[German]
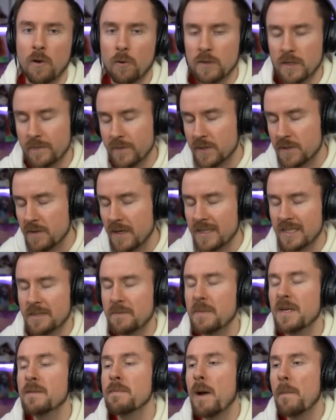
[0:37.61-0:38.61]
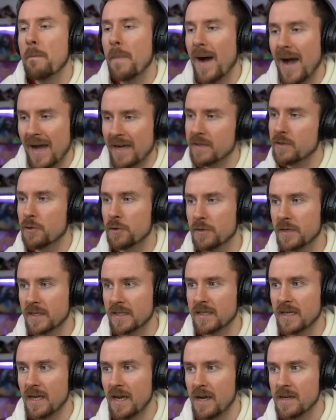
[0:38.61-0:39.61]
Und hier haben wir zuerst erstmal den
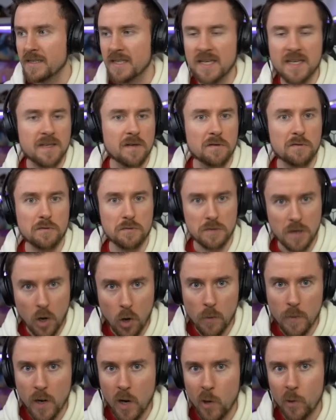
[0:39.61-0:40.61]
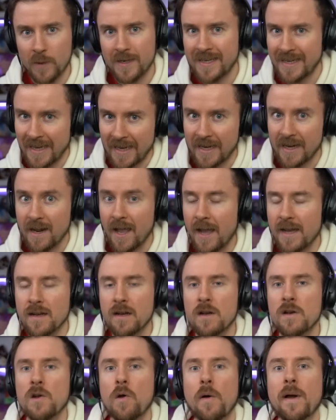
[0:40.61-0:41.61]
Barbarenkönig, den Robo King,
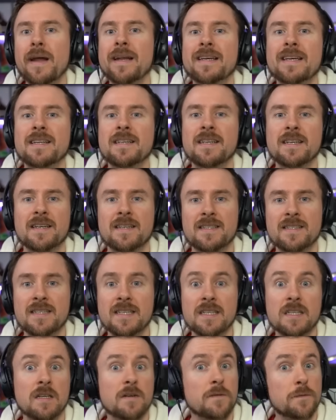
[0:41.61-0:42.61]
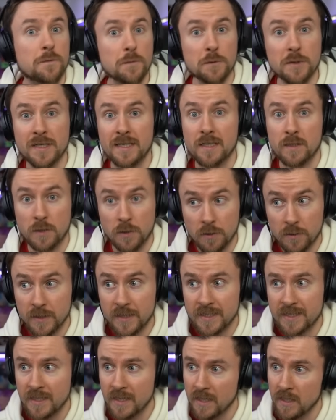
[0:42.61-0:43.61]
ein neuer legendärer Skin für den
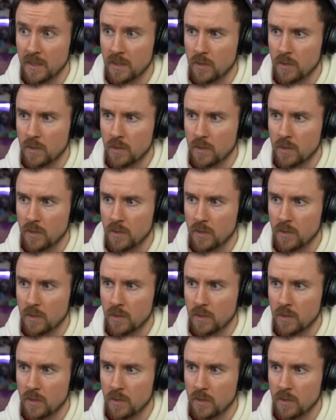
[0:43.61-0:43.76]
König,